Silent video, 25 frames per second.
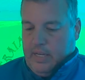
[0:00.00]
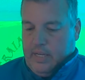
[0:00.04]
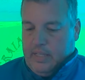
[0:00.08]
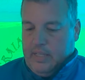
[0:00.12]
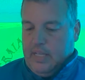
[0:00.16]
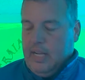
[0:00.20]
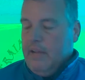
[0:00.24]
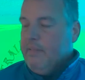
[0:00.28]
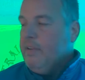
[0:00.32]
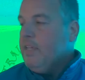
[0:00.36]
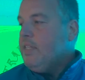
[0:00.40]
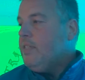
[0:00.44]

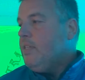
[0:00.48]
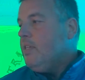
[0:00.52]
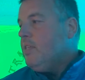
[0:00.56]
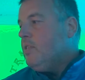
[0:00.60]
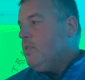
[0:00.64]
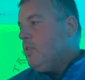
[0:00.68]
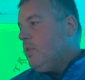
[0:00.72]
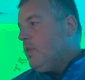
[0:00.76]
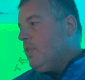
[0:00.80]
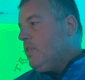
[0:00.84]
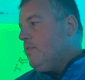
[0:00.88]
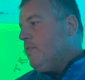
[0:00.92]
della
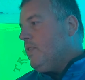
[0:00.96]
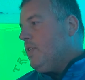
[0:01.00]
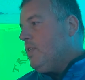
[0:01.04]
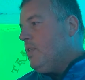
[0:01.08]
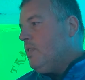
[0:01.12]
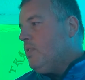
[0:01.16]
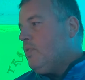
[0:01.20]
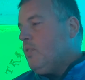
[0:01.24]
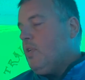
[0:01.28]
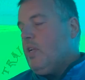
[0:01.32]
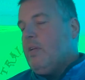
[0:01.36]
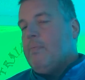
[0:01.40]
vestizione e
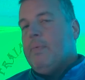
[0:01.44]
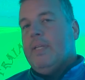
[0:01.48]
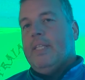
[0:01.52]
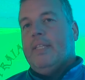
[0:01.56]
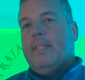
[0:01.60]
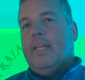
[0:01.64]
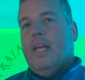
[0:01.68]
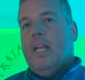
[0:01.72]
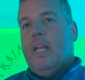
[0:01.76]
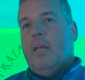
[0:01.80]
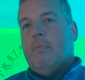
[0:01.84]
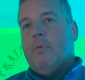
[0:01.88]
svestizione della
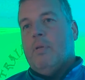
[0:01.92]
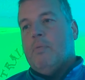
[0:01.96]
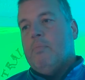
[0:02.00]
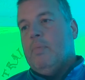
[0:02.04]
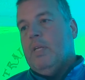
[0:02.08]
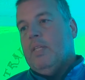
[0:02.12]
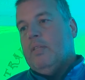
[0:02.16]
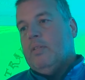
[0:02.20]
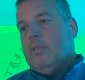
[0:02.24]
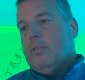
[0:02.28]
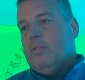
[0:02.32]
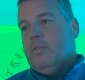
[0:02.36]
mantella
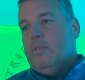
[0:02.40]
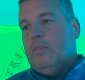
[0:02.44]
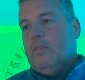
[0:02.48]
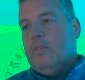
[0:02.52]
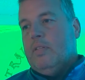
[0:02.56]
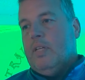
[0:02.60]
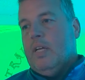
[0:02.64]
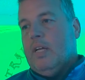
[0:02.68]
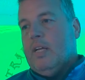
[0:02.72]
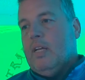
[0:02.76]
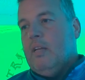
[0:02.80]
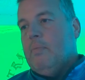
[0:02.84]
permettono
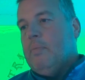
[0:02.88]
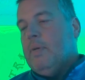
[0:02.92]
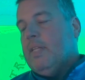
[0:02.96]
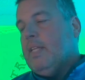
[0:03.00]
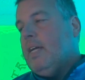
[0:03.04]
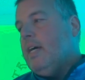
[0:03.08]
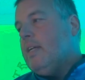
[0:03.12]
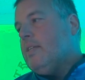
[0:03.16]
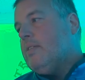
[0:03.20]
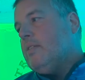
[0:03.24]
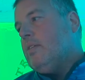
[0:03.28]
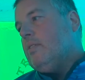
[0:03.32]
di
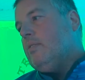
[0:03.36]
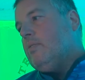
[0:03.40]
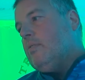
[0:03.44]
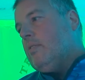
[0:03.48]
acclimatarsi e di